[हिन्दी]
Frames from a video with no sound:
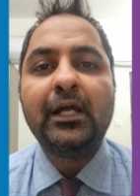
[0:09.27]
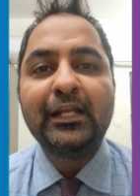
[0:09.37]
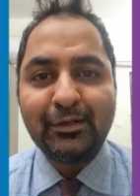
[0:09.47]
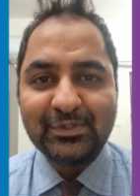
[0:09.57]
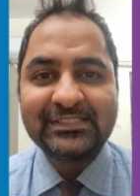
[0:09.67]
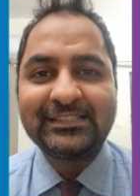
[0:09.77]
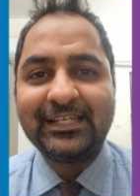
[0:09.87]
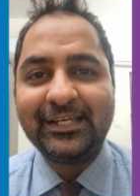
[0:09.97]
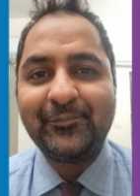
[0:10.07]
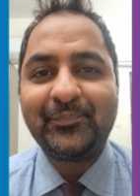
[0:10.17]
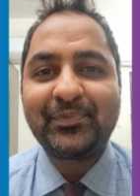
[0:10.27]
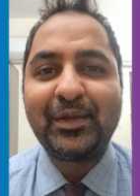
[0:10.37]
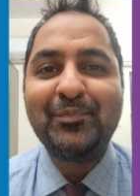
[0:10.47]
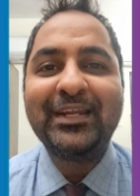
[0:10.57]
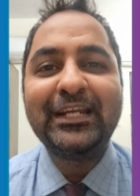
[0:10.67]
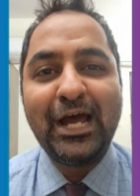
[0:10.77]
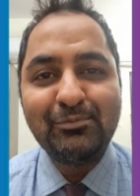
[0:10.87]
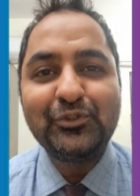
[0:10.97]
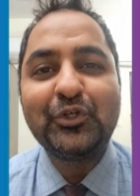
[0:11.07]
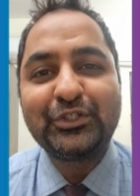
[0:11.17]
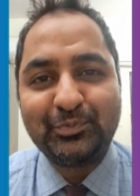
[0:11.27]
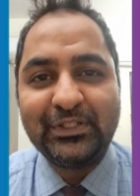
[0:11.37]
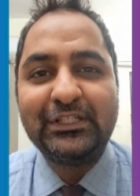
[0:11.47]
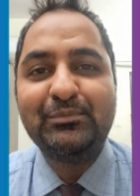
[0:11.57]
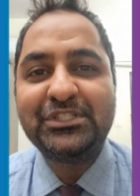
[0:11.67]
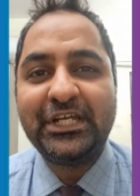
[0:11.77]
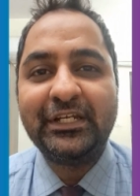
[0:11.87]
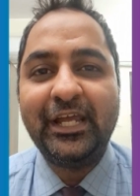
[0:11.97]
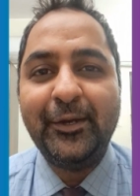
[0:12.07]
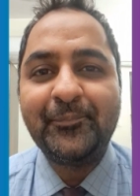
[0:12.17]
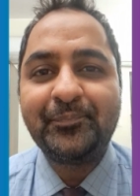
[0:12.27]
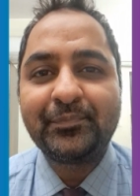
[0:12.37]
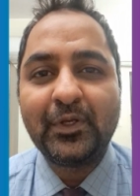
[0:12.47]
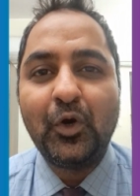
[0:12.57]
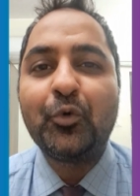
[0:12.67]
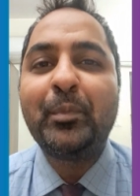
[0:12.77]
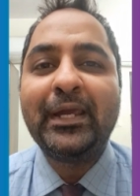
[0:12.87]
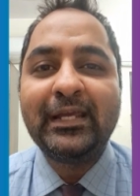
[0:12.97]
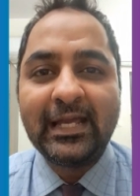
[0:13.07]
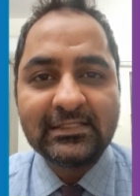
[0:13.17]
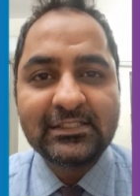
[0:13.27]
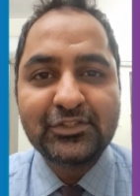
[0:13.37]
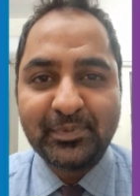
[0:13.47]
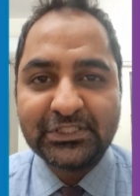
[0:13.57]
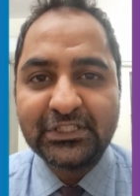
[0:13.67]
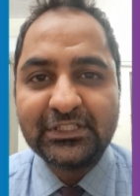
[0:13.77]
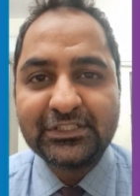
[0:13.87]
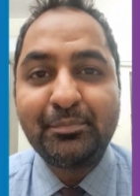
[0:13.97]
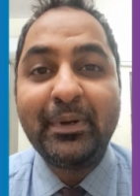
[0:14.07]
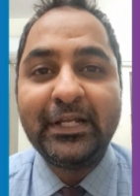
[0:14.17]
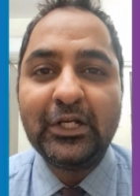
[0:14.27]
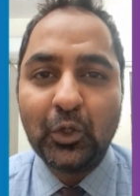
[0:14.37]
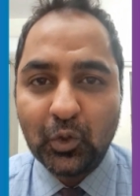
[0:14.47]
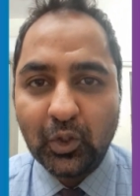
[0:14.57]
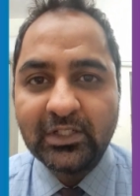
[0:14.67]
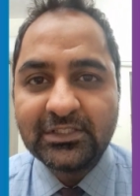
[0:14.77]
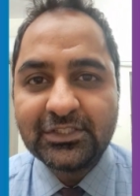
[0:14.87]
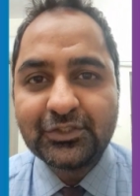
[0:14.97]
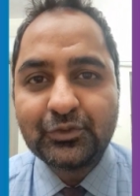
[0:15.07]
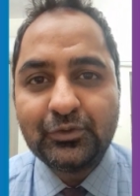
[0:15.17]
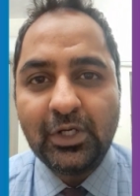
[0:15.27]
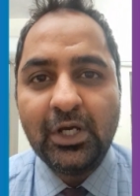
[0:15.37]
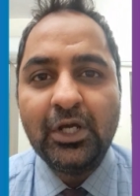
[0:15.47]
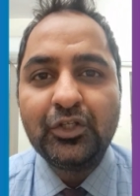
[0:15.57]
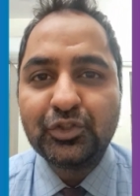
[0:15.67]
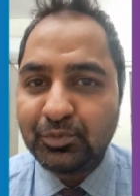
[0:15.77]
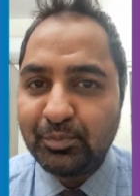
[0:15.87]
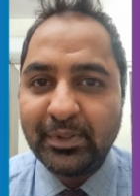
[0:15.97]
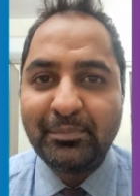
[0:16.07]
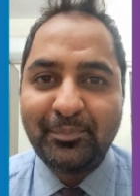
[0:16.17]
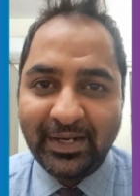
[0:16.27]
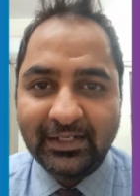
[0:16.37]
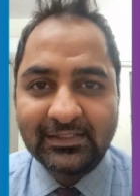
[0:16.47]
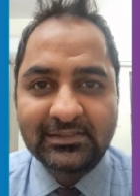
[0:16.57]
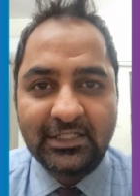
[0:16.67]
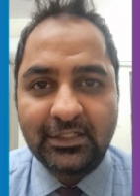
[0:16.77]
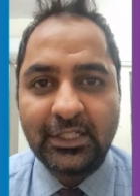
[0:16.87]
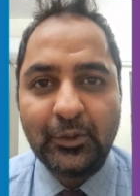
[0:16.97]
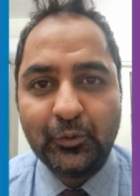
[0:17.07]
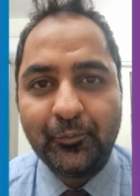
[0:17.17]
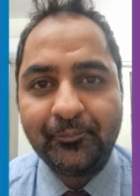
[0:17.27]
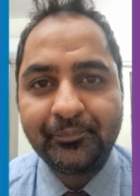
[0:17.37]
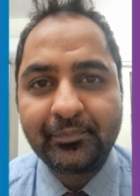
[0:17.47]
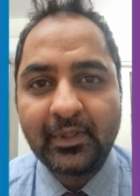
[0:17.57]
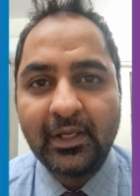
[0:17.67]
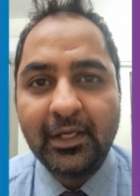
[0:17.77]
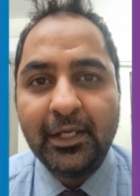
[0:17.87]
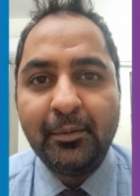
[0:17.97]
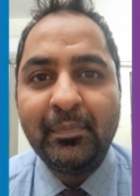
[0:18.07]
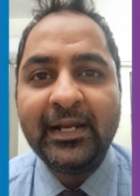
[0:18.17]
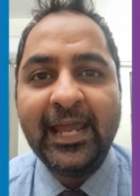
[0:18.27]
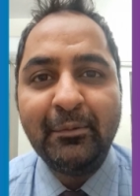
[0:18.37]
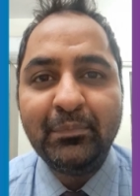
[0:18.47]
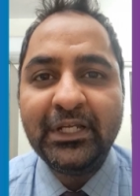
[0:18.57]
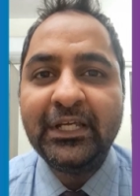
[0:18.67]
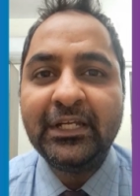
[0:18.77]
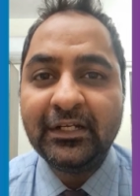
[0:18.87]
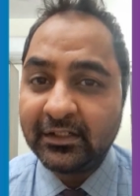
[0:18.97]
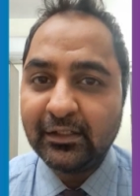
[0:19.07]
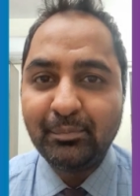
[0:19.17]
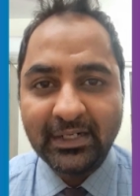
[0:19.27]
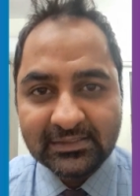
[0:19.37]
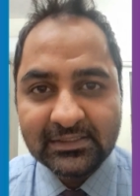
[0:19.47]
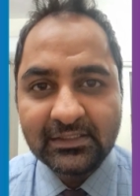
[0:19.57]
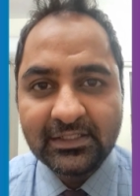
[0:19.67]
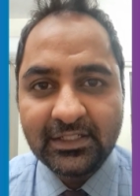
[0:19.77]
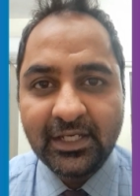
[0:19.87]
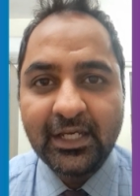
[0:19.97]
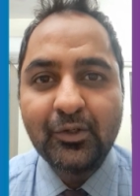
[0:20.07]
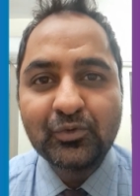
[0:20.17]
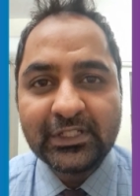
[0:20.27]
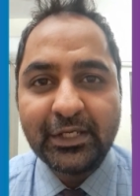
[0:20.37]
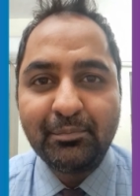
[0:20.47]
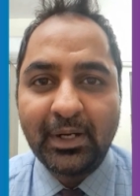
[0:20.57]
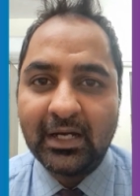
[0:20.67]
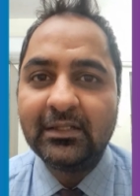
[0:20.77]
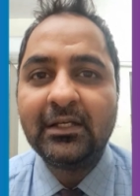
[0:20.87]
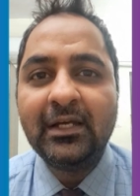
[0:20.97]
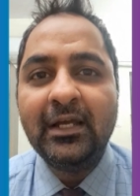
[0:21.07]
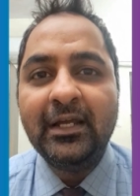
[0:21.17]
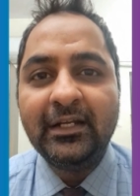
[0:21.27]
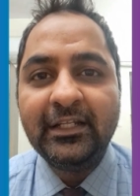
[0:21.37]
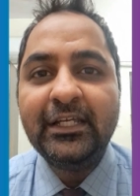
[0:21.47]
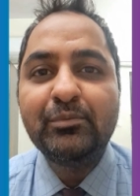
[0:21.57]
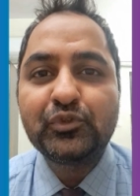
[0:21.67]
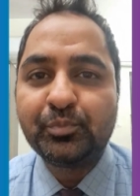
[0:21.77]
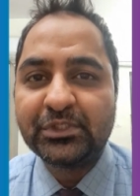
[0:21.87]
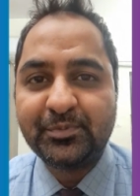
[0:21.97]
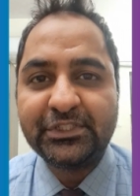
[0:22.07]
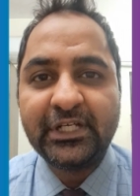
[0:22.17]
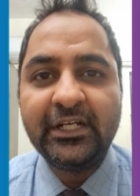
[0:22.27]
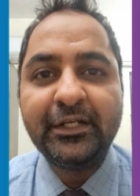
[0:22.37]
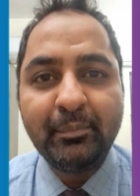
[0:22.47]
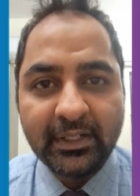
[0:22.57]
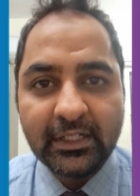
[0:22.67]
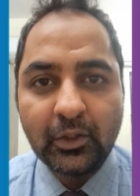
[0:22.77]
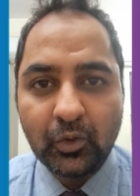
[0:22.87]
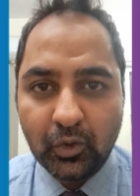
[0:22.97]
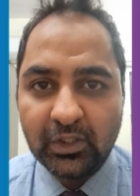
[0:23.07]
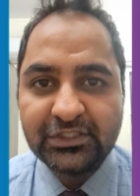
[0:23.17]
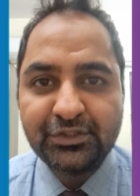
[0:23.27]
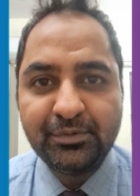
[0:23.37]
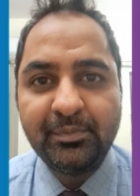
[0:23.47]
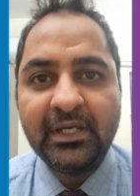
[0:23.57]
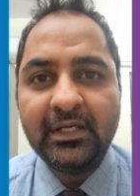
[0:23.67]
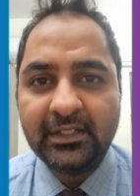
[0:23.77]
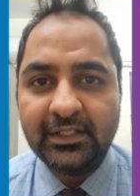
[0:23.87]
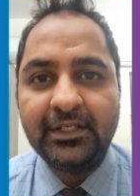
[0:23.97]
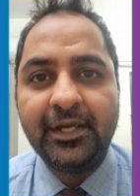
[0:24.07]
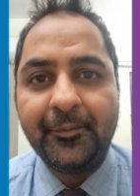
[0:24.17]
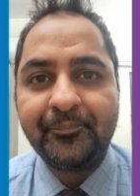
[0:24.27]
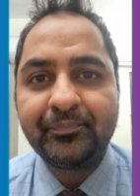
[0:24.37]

नमस्ते मेरा नाम डॉक्टर प्रीतम जैन है और मैं एक कैंसर स्पेशलिस्ट मेडिकल ऑन्कोलॉजिस्ट हूँ जो मुंबई में प्रैक्टिस करता हूँ मैंने एमडी इन इंटरनल मेडिसिन की है उसके बाद टीएम सुपर स्पेशलिटी मेडिकल ऑन्कोलॉजी में की है